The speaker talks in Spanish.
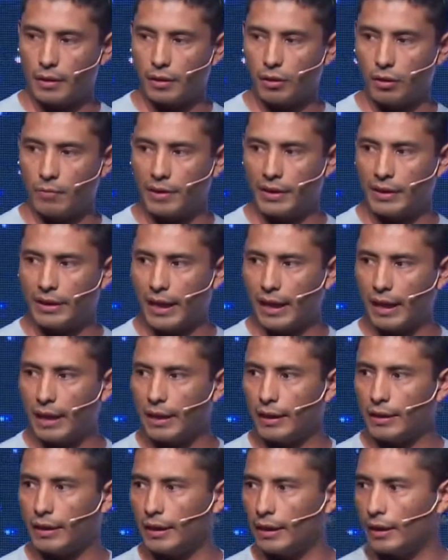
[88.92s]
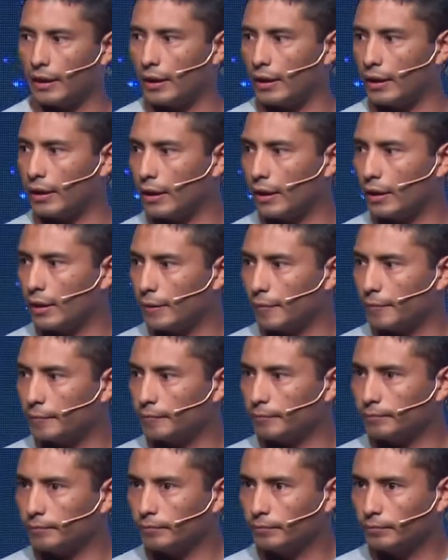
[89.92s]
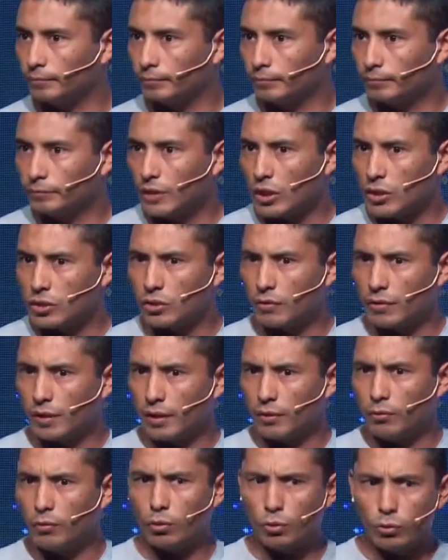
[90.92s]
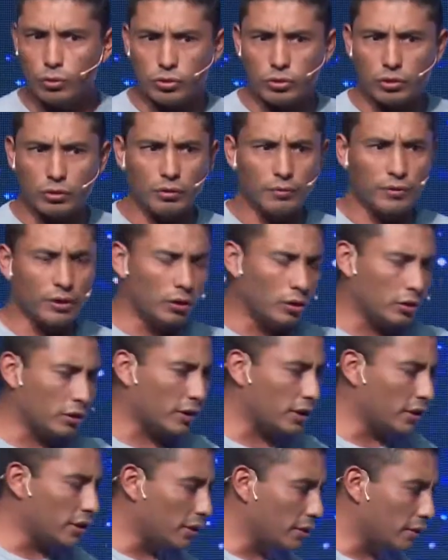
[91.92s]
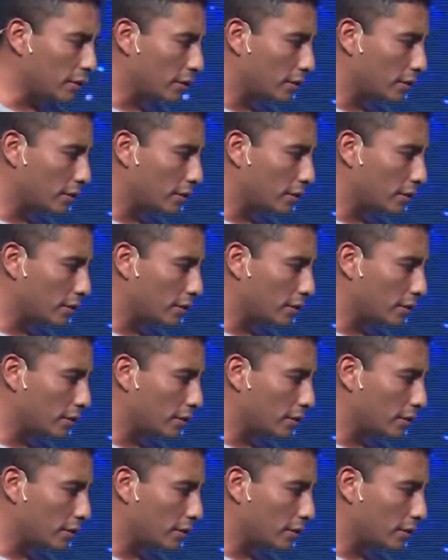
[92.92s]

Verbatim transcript: comentarles que sobre un ruso, Vygotsky,